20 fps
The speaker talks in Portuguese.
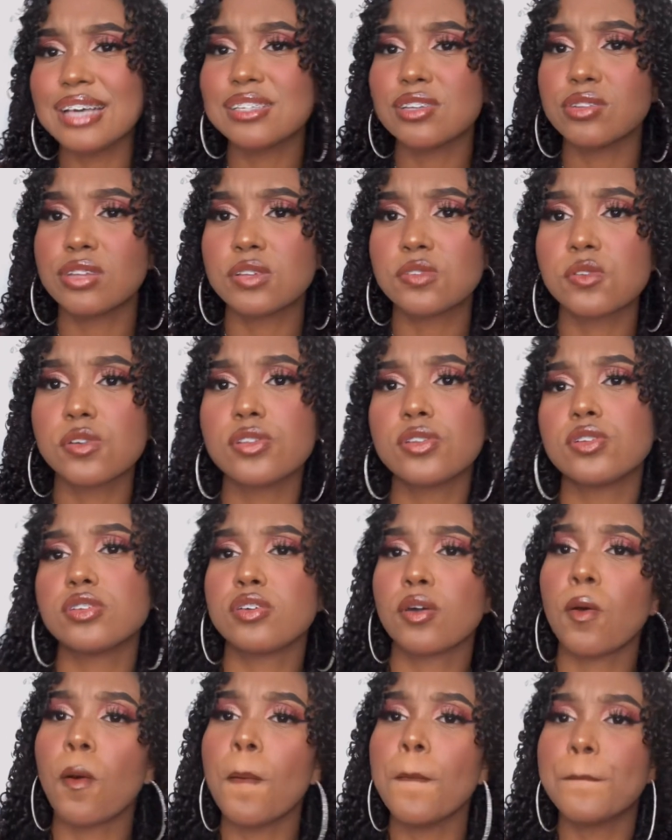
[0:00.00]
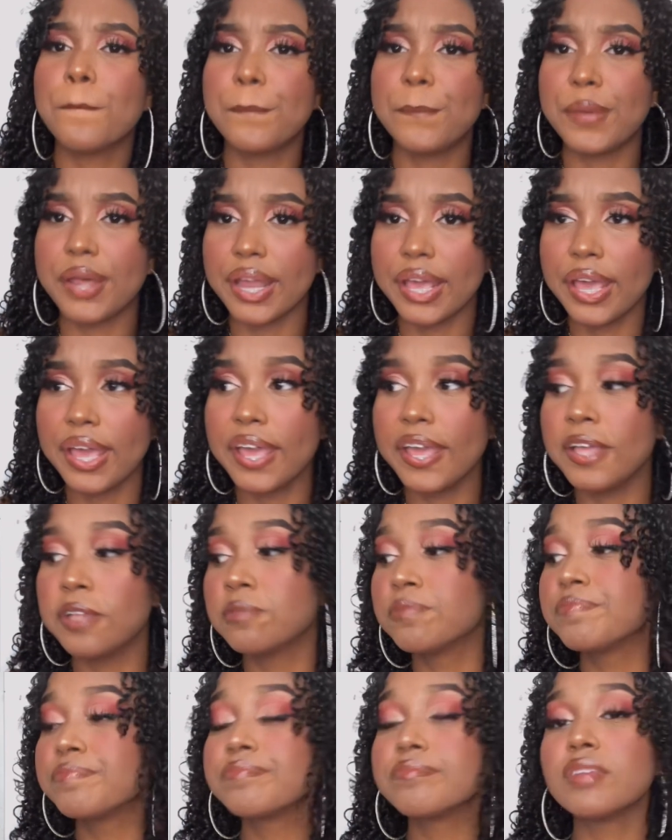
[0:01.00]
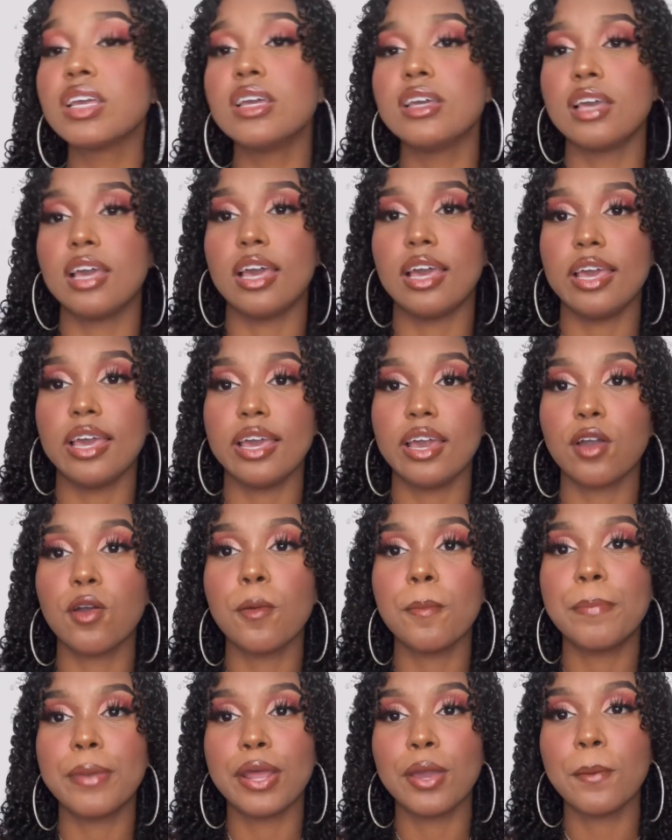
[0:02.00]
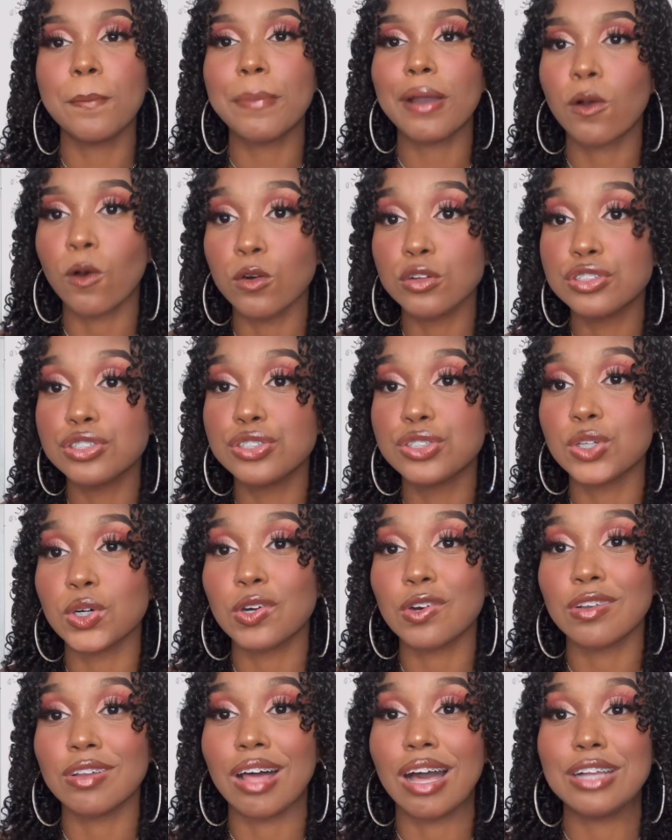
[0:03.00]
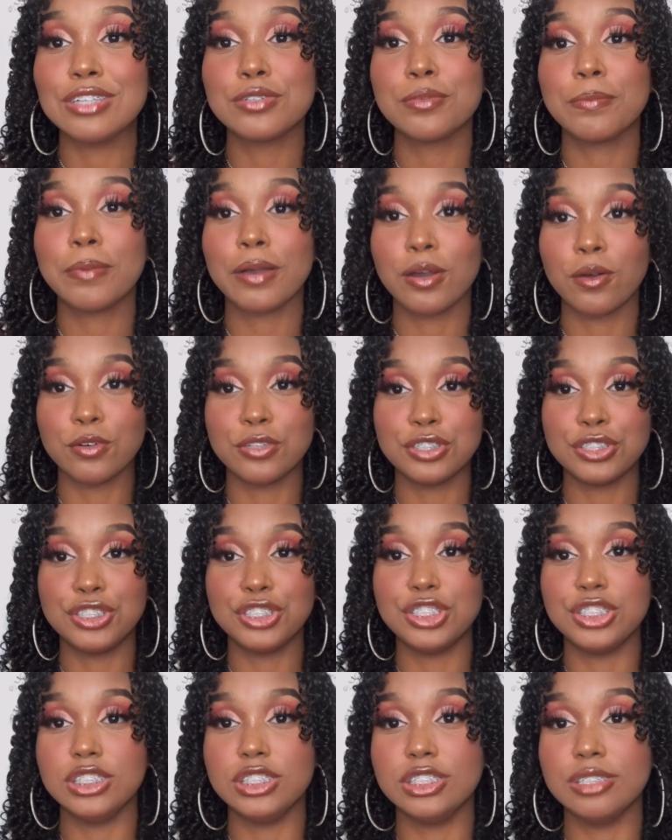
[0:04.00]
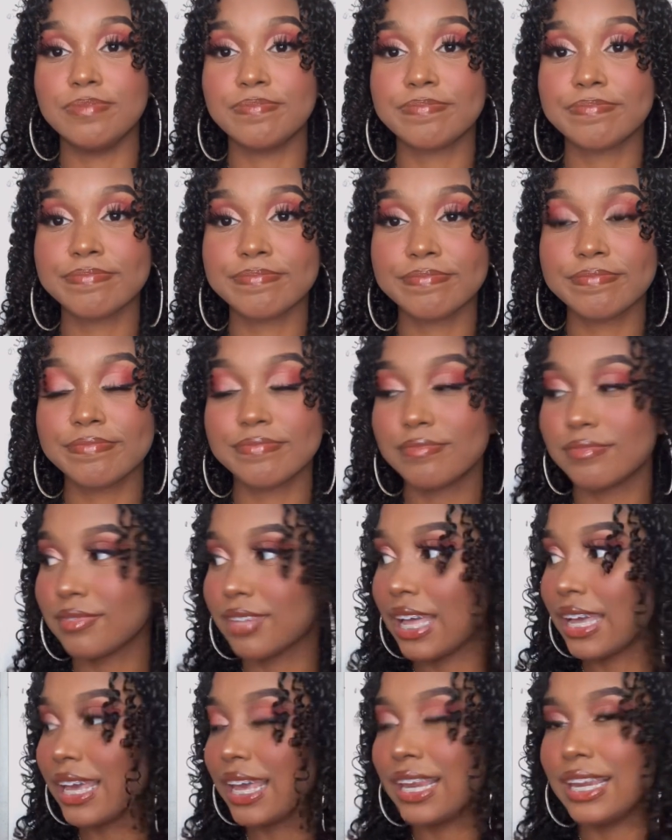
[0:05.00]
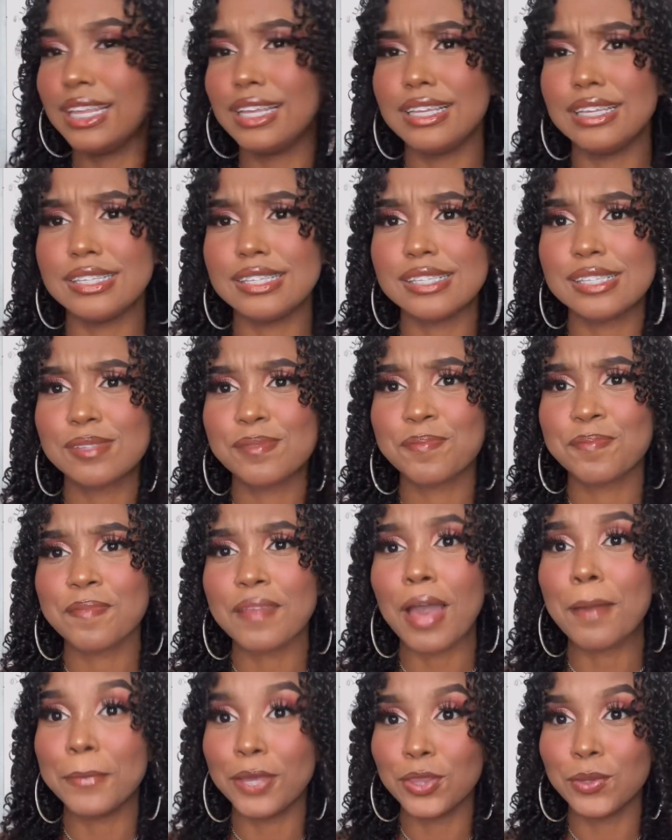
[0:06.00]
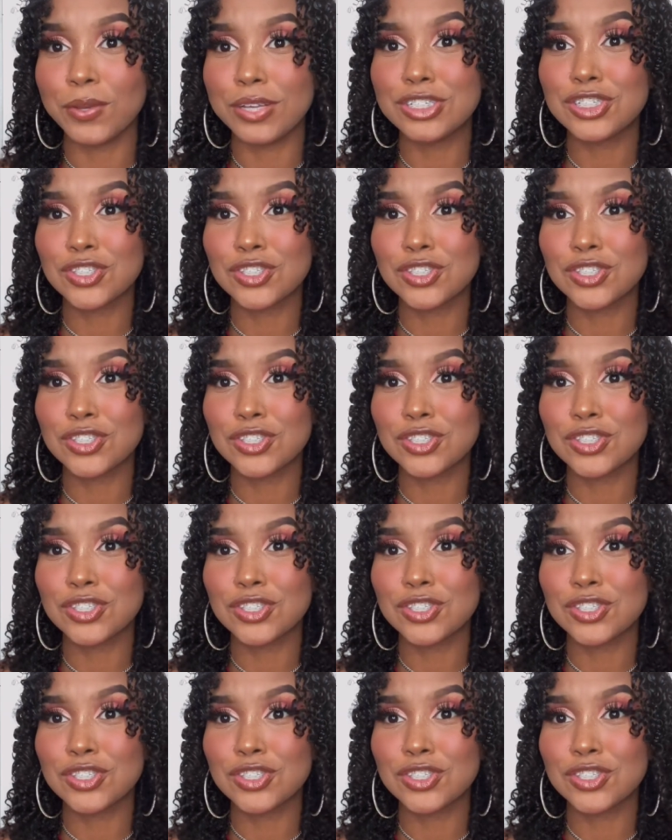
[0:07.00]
outras coisas eu comprei. É, comprei um pacote de chocolate, um pacote de... daqueles amendoins